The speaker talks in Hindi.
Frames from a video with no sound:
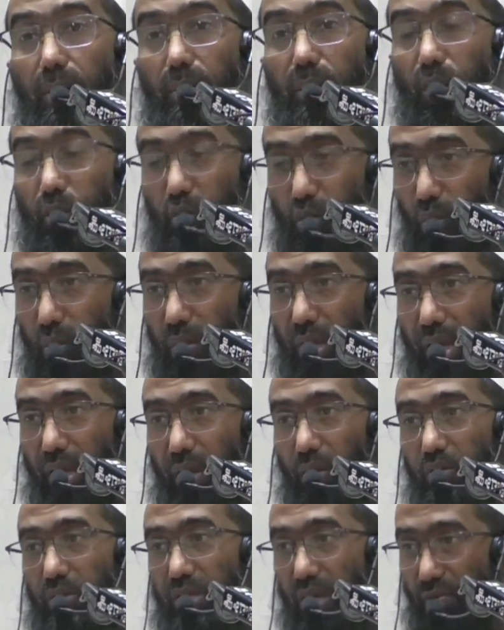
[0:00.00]
मौजूद
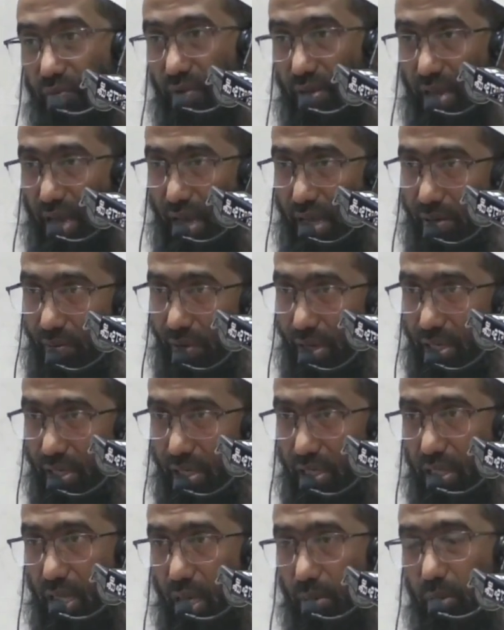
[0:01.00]
हैं उसकी फ़दाइल वाली
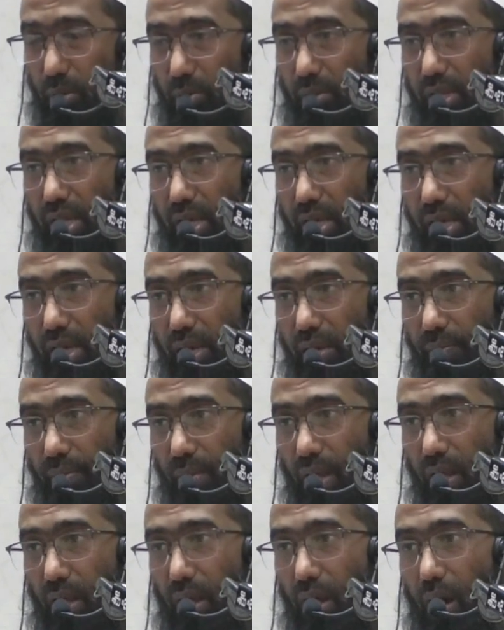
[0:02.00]
किताबें भी देखें
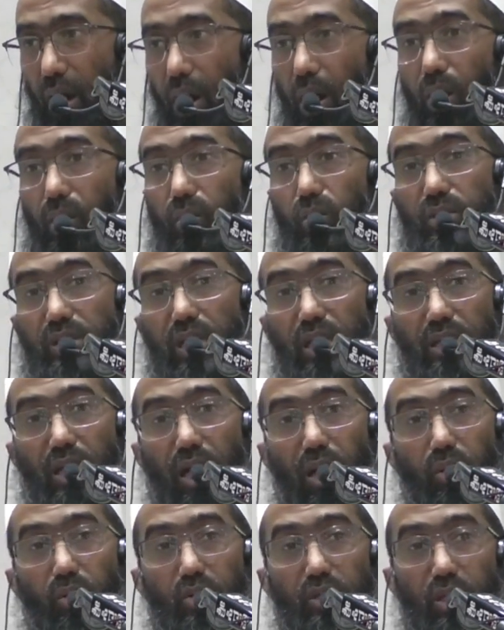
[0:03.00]
और उसके
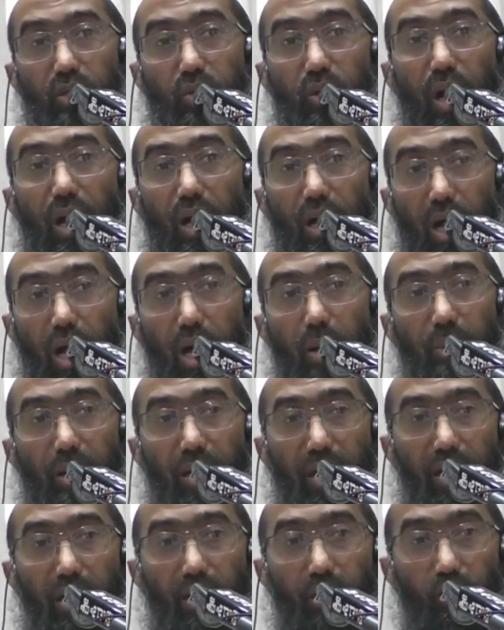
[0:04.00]
ताल्लुक से जो अहकाम
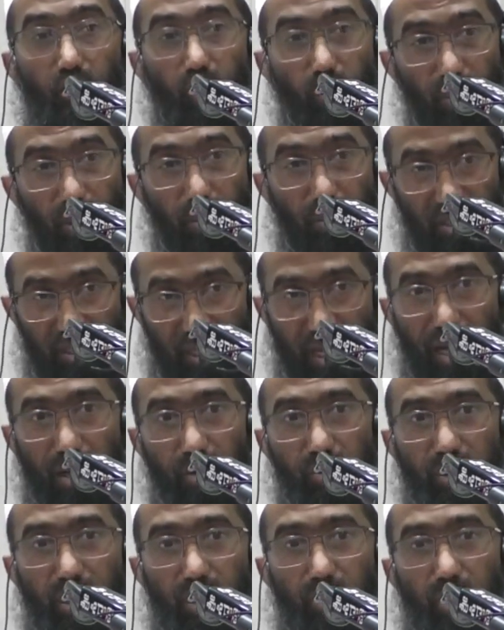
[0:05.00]
हैं वो भी
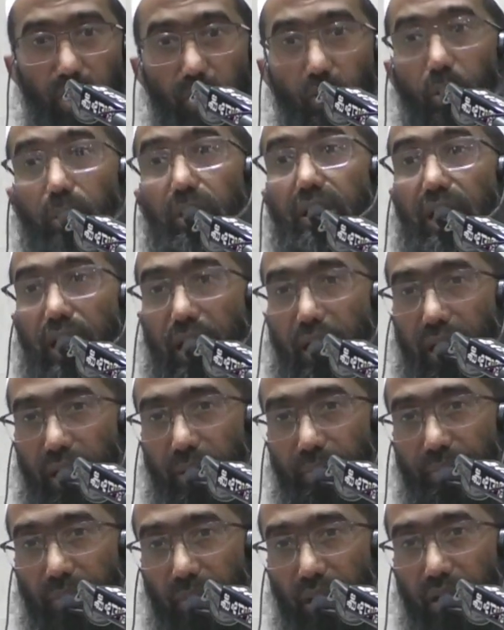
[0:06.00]
मसाइल उसके जो हैं वो भी देखें
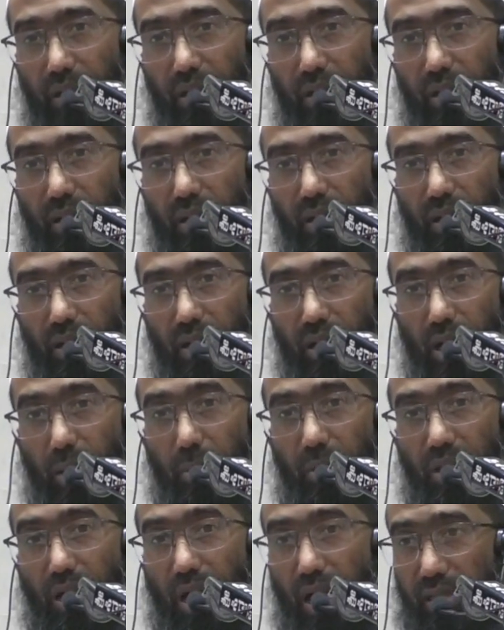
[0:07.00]

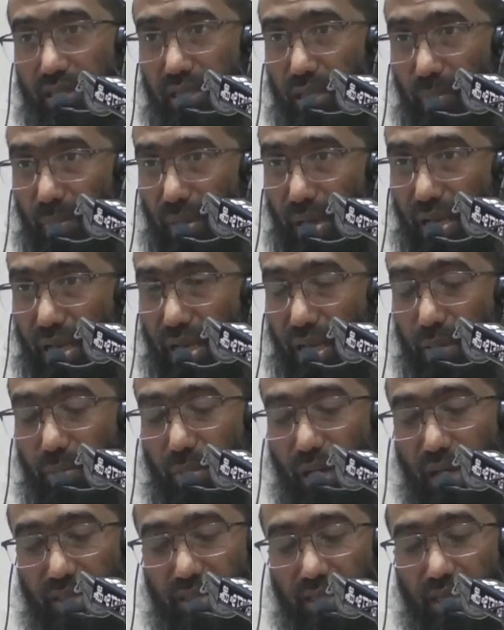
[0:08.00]
रमज़ान से पहले
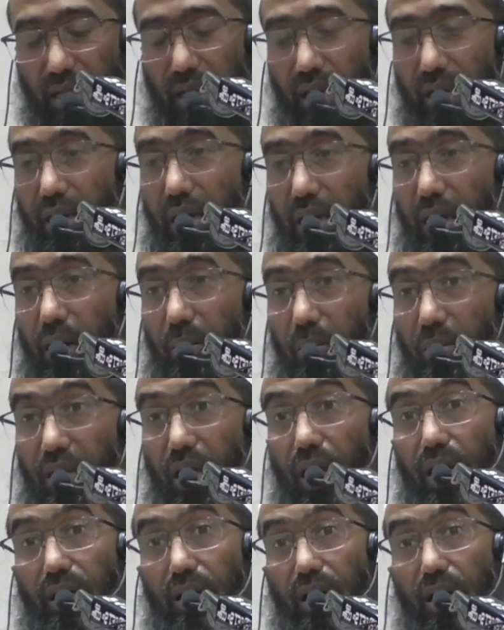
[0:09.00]
इल्म हासिल करना
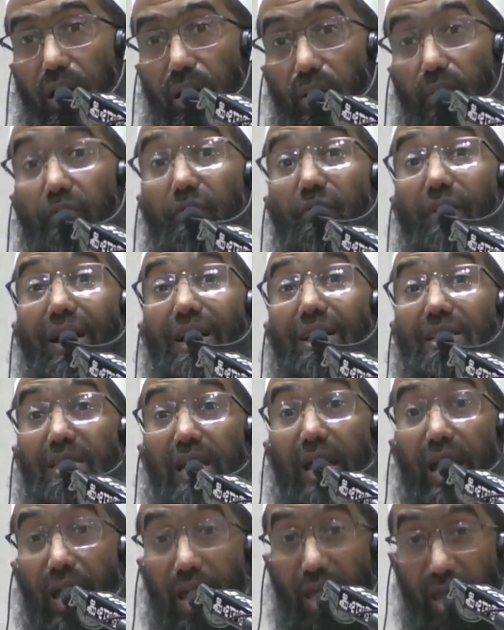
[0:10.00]
रमज़ान का फ़र्ज़
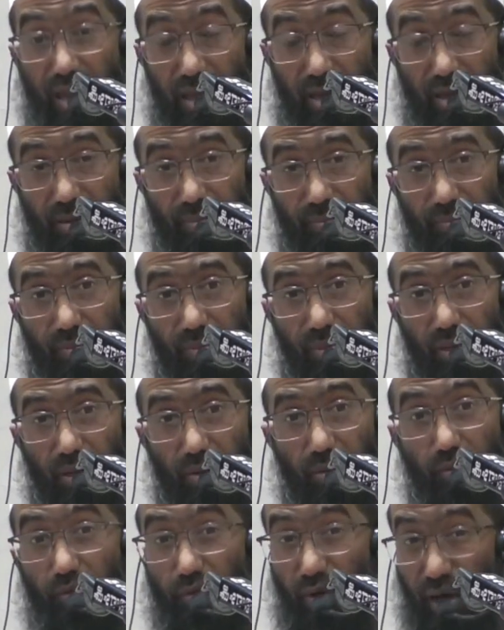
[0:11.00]
है
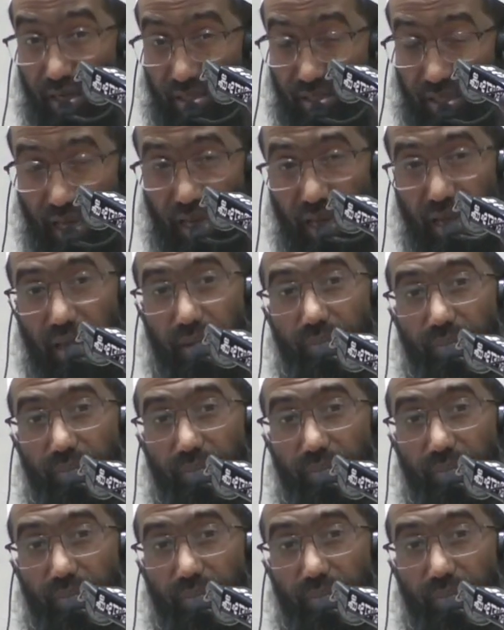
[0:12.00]
फ़र्ज़ है